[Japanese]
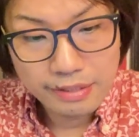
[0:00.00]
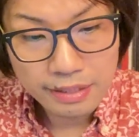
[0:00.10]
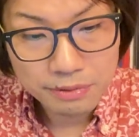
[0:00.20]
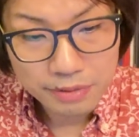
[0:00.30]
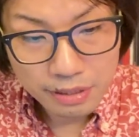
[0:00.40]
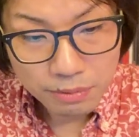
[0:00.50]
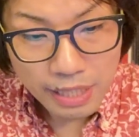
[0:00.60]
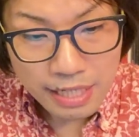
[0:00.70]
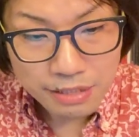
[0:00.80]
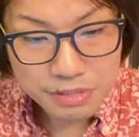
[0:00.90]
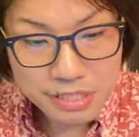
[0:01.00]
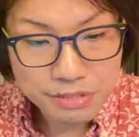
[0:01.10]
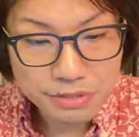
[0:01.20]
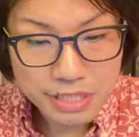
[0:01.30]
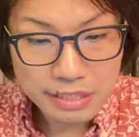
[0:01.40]
なのでこれ愛と真
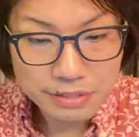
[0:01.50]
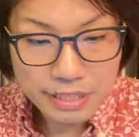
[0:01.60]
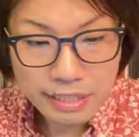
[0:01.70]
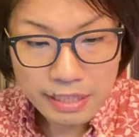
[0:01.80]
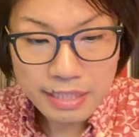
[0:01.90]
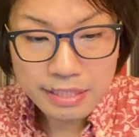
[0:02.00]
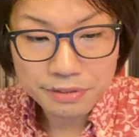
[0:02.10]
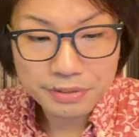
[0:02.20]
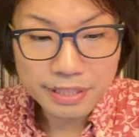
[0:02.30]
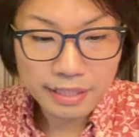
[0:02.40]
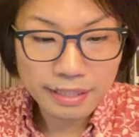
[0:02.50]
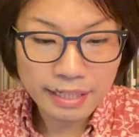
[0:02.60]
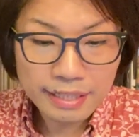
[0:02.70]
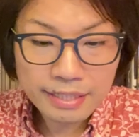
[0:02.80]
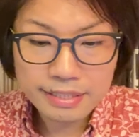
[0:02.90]
実のチャンネルさんが書いてくれた
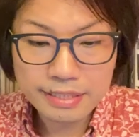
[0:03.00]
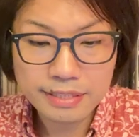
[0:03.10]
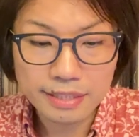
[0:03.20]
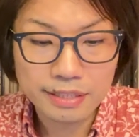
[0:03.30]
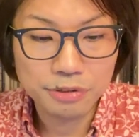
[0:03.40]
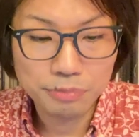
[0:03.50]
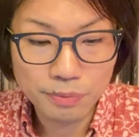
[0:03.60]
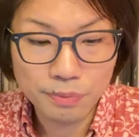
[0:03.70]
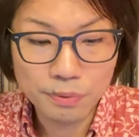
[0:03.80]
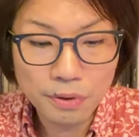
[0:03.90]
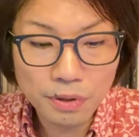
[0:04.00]
から聞いたけども、